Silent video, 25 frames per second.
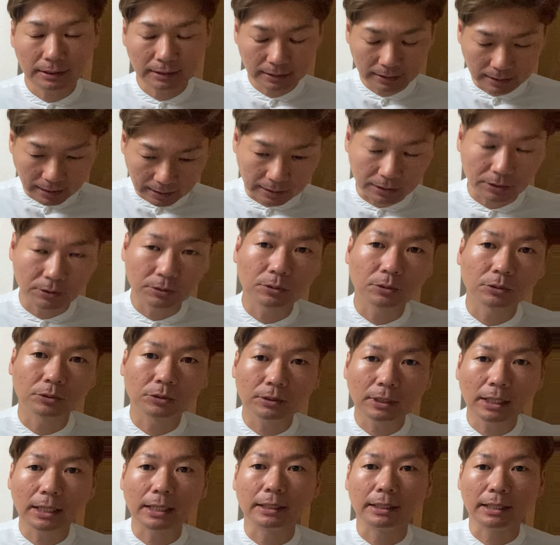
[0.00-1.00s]
できるこ
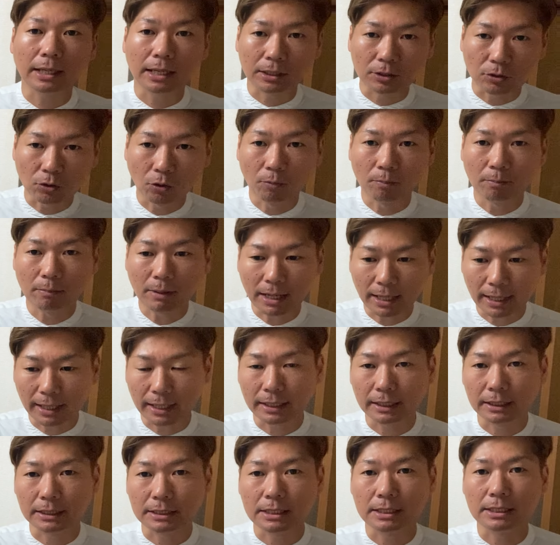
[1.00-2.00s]
とならね、4万
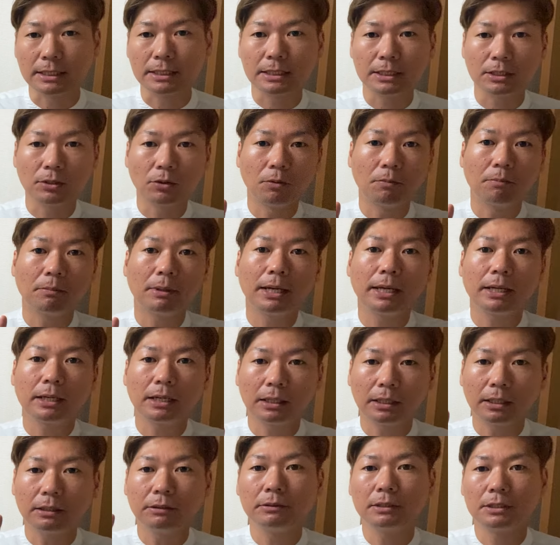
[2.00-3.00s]
円、1日4万円
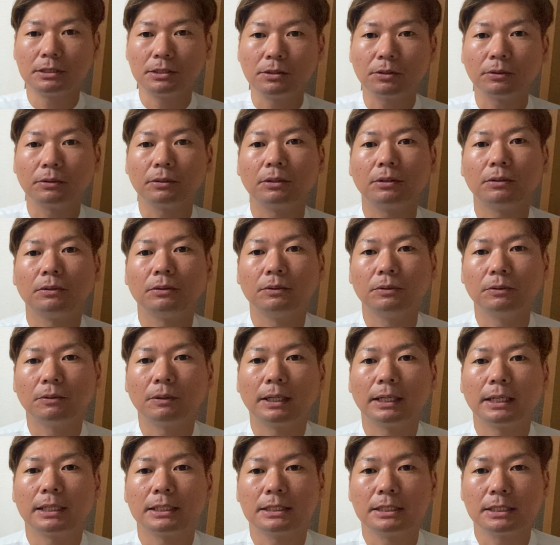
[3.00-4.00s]
かかるんですよっていうお
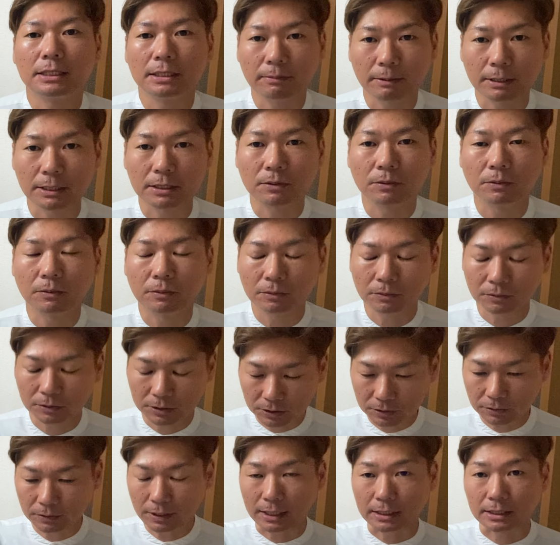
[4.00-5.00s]
話してます。こ、こっ
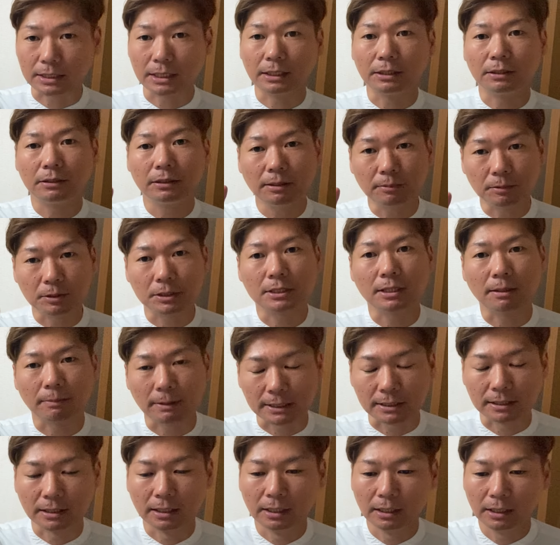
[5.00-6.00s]
ちのね、チャンネルでもして
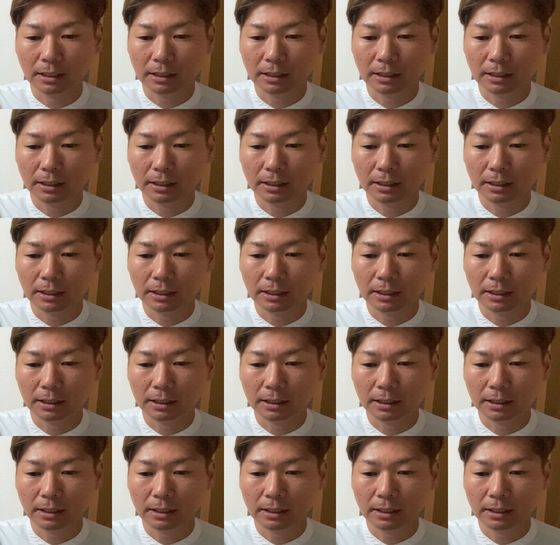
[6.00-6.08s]
ます。